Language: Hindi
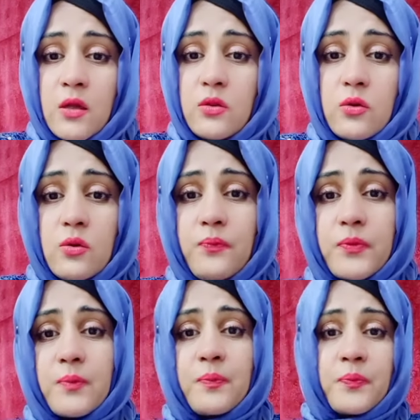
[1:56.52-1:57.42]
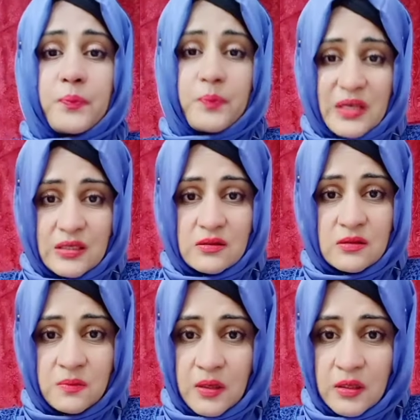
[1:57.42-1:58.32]
तो प्लीज़
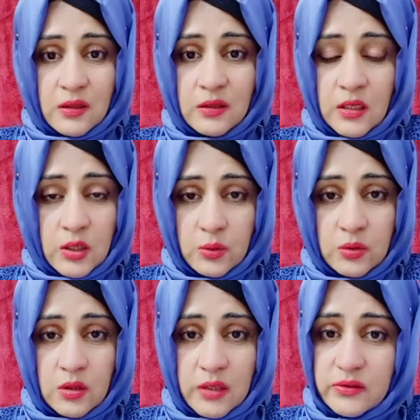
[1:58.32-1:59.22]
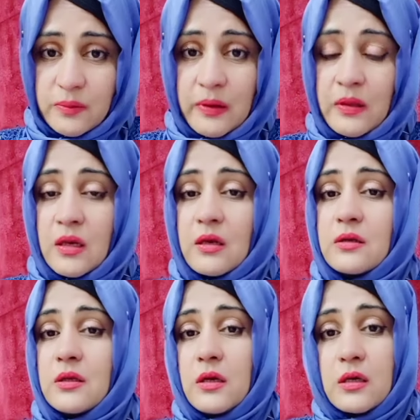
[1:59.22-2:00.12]
जजमेंटल नहीं होते ऐसी बातें नहीं
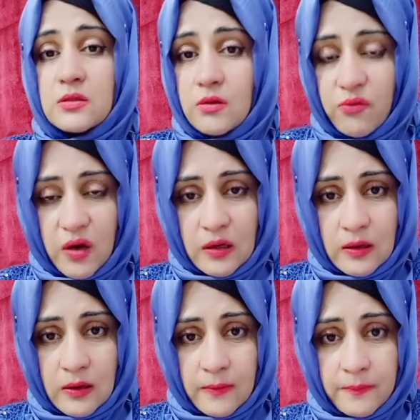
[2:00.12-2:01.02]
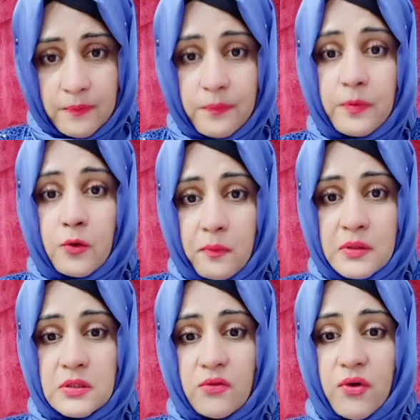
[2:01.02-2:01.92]
करते अस्तफार करें तोबा
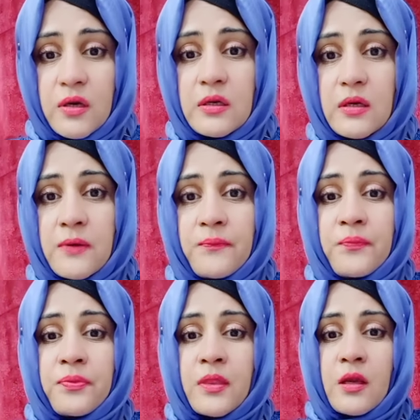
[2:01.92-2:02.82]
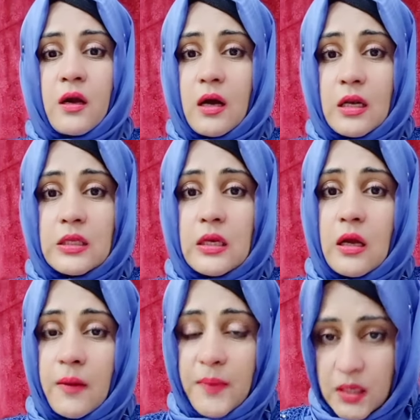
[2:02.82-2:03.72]
अस्तफार करें अल्लाह ताला
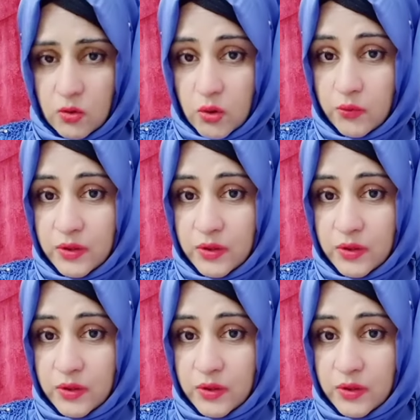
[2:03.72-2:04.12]
हमारे गुनाहों की